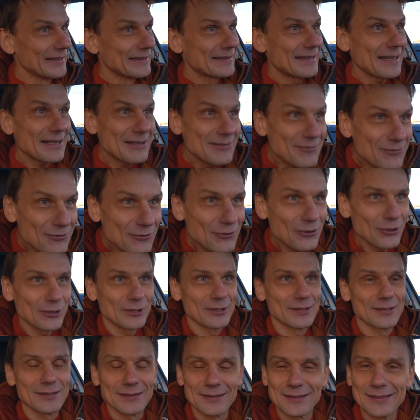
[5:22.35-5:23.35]
Так
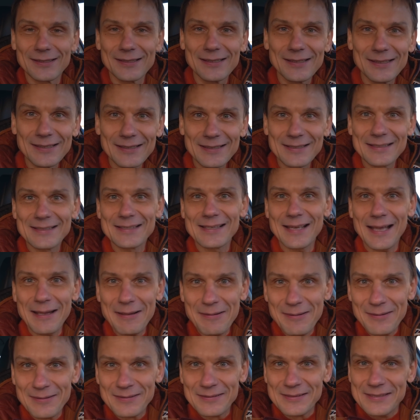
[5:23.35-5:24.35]
вот, э,
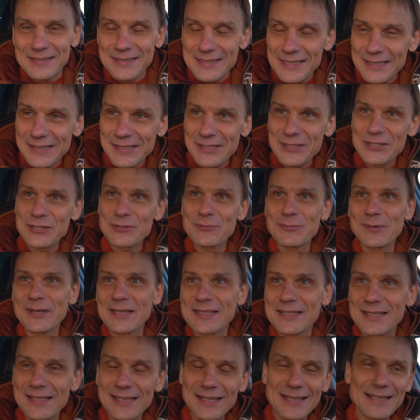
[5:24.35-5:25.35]
а с этой
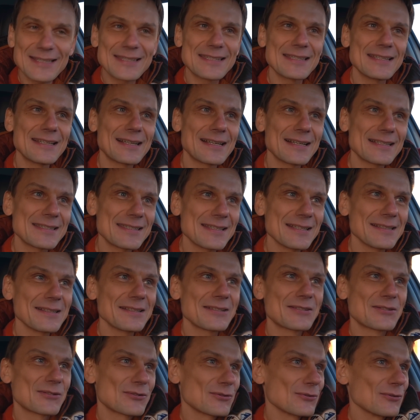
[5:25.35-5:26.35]
шумоизоляцией
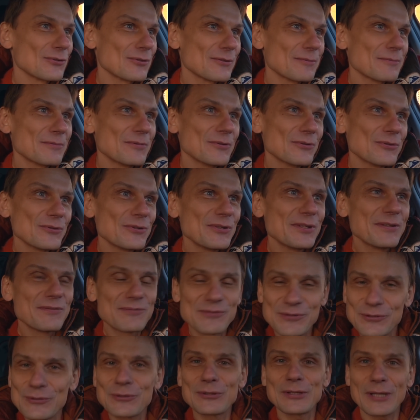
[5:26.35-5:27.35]
оказалось, что ну не
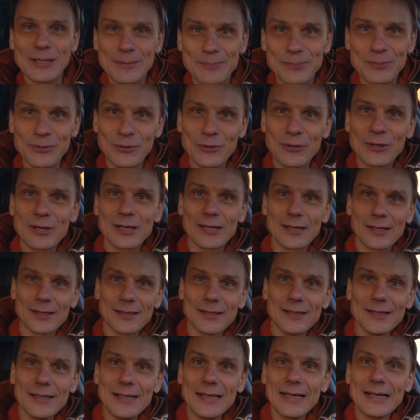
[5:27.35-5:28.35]
все так плохо.
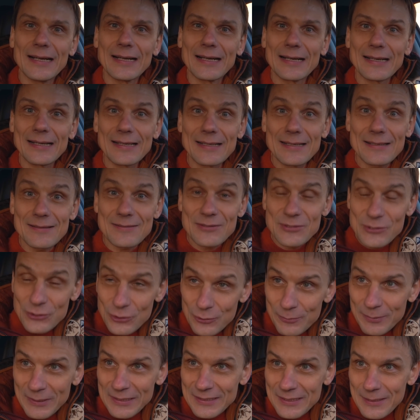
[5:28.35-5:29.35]
А
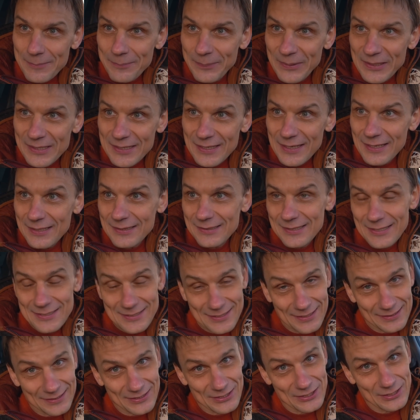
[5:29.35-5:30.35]
чтобы это понять,
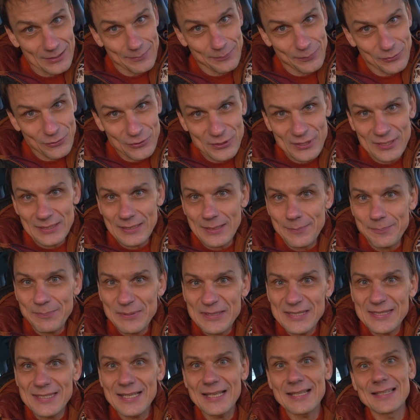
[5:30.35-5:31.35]
достаточно просто
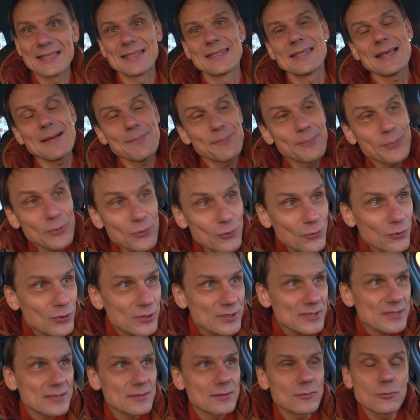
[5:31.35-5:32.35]
написать
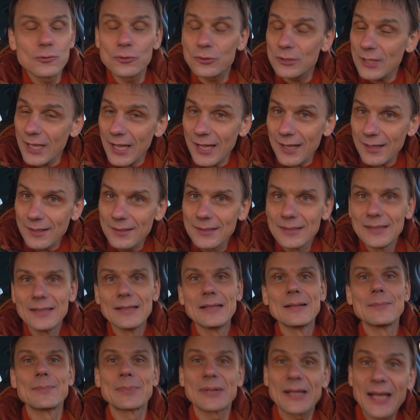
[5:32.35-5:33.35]
запрос, куда
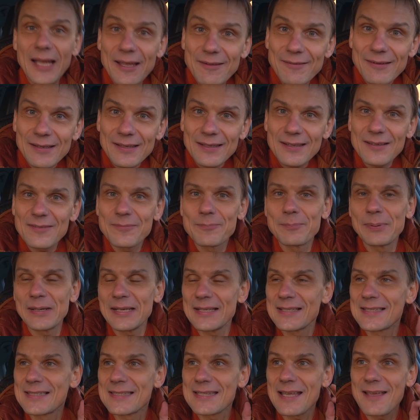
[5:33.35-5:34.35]
правильно, в
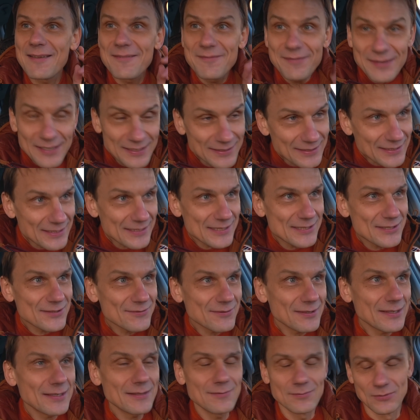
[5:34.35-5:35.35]

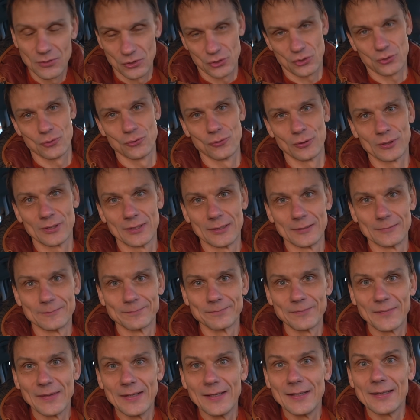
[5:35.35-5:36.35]
представительство Шкоды.
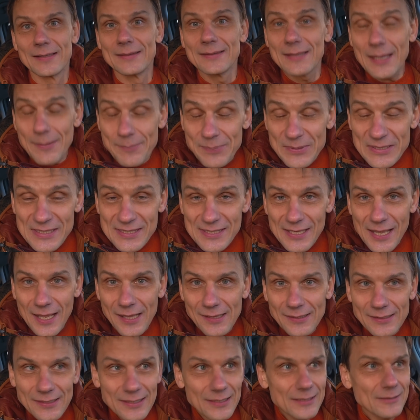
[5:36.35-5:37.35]

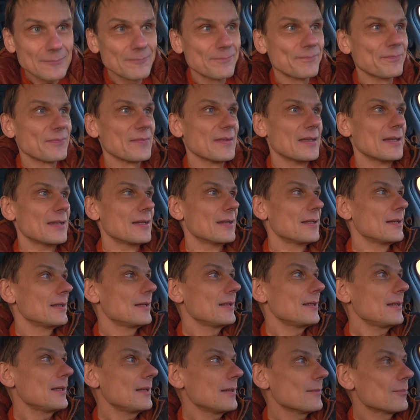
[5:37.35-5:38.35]
Написал я
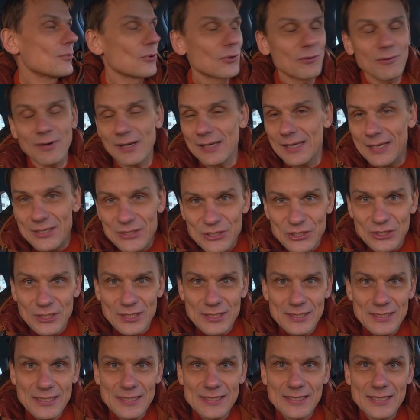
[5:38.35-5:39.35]
и буквально
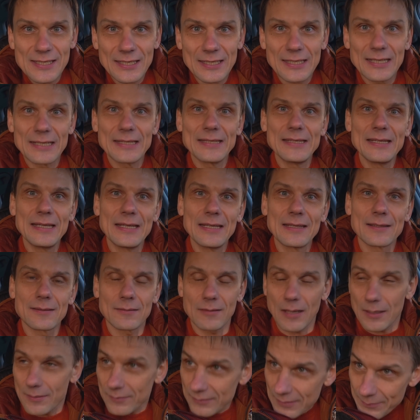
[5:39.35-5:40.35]
через несколько дней
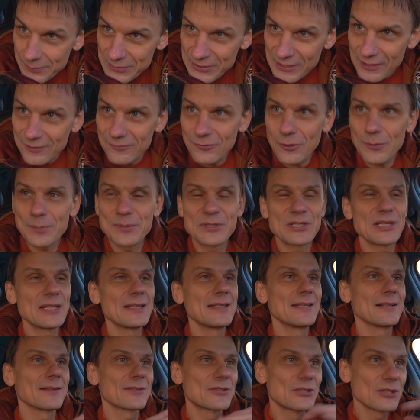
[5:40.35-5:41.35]
а, написал в общий
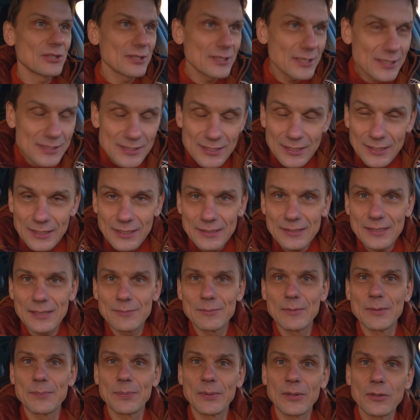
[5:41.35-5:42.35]
отдел, через несколько дней
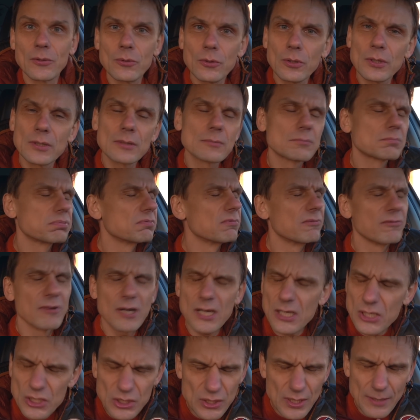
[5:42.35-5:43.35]
мне приходит,
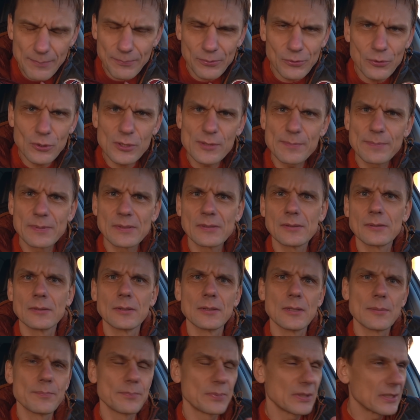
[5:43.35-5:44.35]
ваш запрос
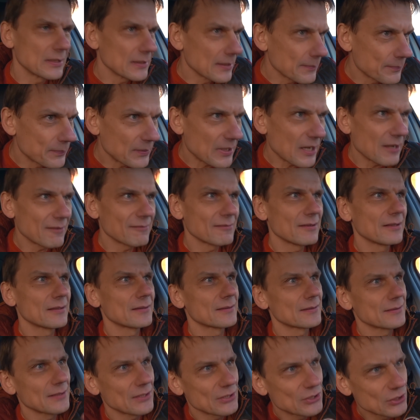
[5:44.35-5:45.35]
был э,
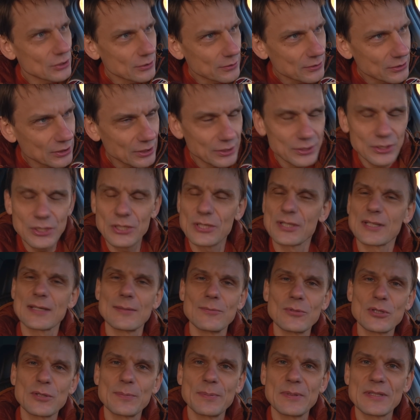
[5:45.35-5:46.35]
перенаправлен значит,
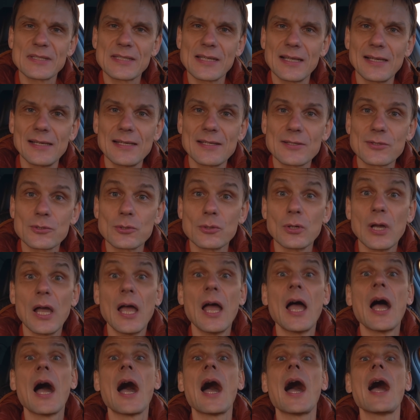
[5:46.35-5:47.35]
техническому специалисту,
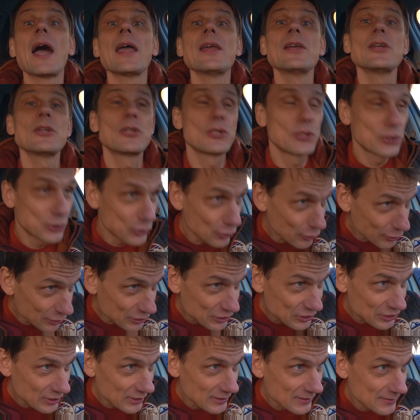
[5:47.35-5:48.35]
а еще
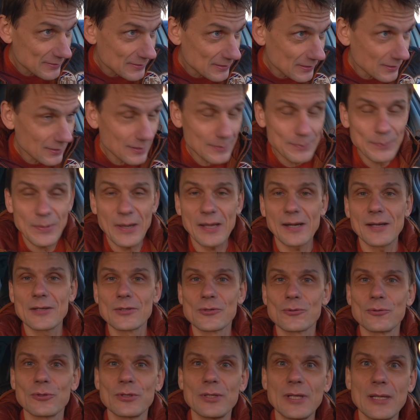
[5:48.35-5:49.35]
через э,
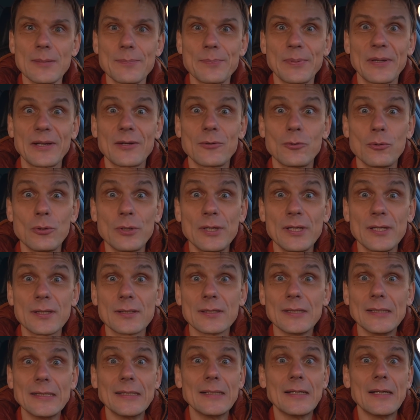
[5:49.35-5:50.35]
парочку дней приходит
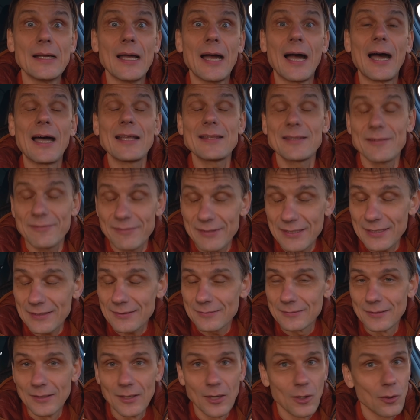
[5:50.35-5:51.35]
ответ,
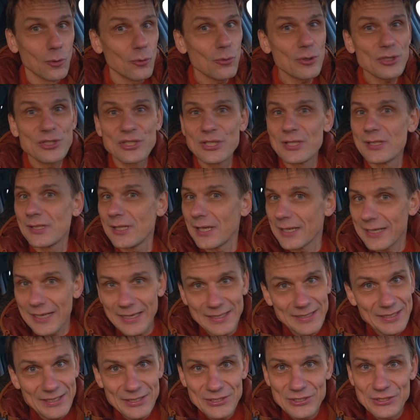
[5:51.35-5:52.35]
очень
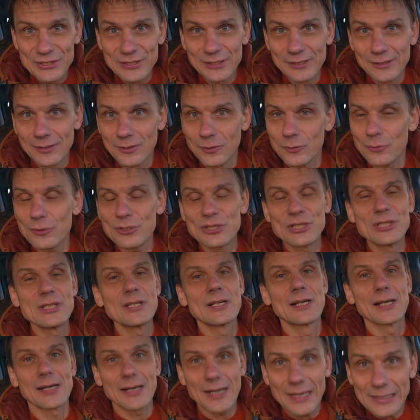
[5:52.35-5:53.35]
лаконичный,
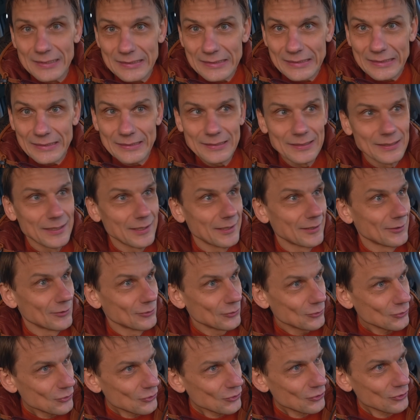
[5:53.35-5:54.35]
очень краткий,
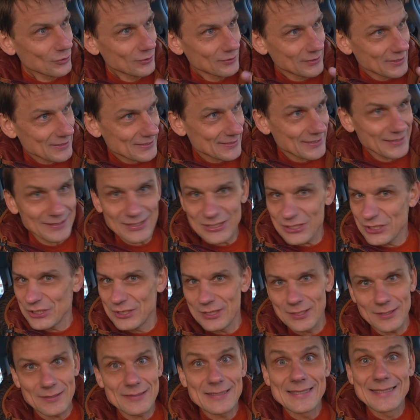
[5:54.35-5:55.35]
но
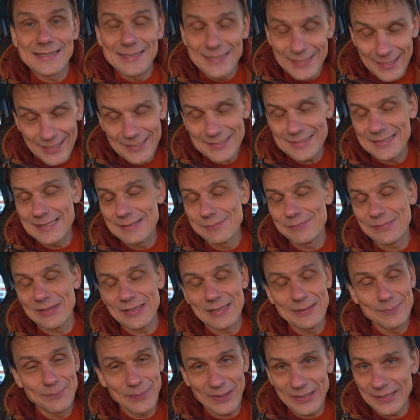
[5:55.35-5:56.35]
достаточно с ясным
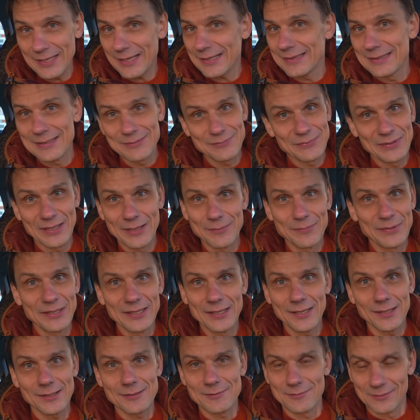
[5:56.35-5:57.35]
и понятным для
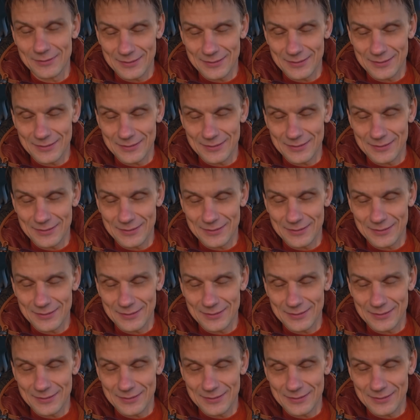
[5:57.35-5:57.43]
меня